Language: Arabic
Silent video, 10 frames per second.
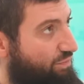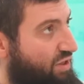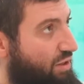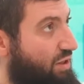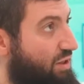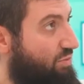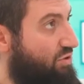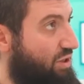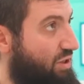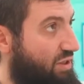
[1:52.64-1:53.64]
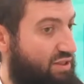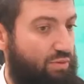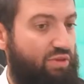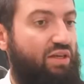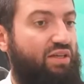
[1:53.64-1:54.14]
اللي هي المرجعيه
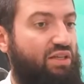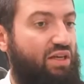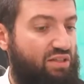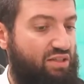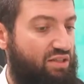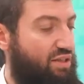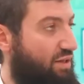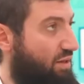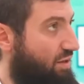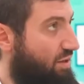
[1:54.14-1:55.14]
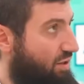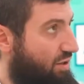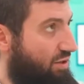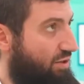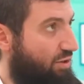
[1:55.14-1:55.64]
الاسلاميه التي اسست
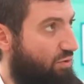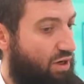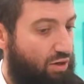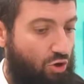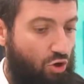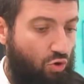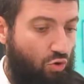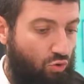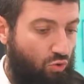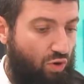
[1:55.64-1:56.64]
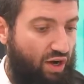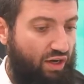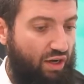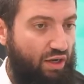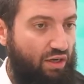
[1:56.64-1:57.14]
الدوله
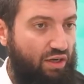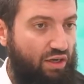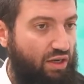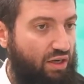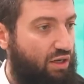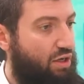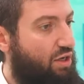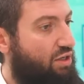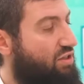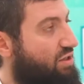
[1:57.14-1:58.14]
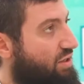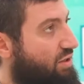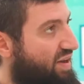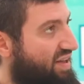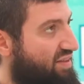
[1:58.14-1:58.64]
والواقع اللي
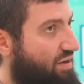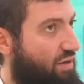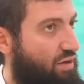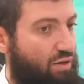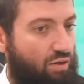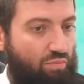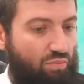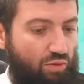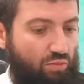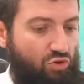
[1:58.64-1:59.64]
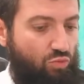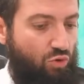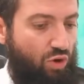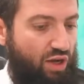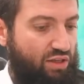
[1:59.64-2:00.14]
تنباثق من
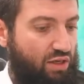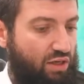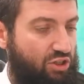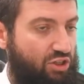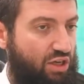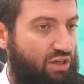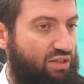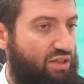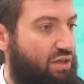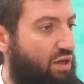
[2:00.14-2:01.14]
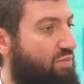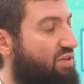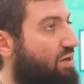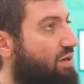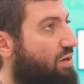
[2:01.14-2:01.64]
مجموعه ديال الاشياء اللي سنها
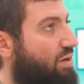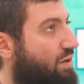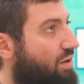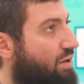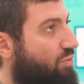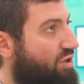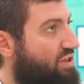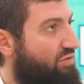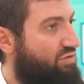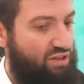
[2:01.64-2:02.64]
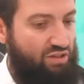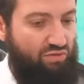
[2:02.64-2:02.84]
مثلا المحتل الفرنسي